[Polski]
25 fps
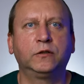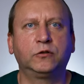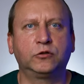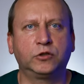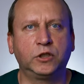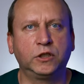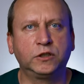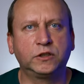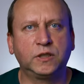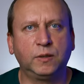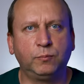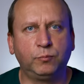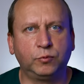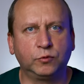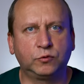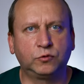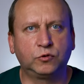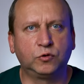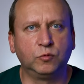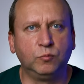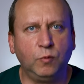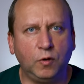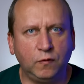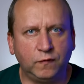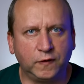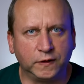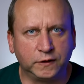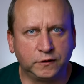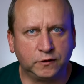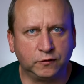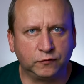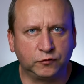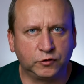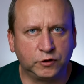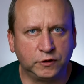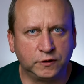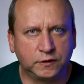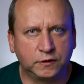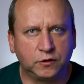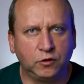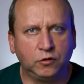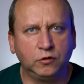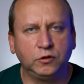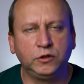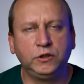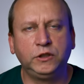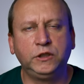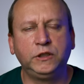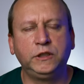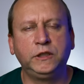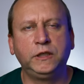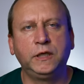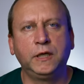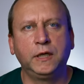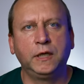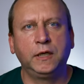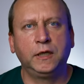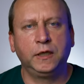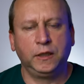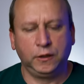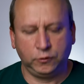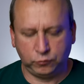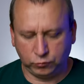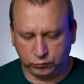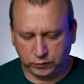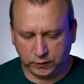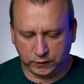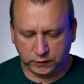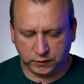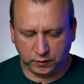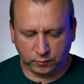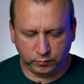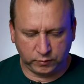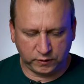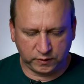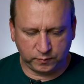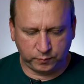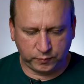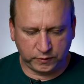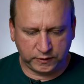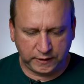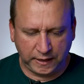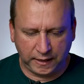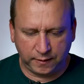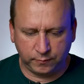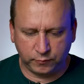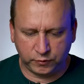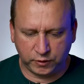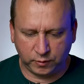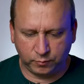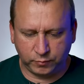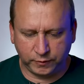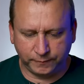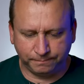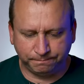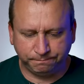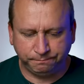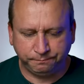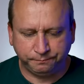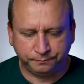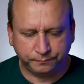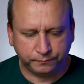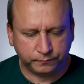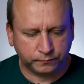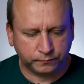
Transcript: troszeczkę podsumować to wszystko i tutaj sobie spisałem, żeby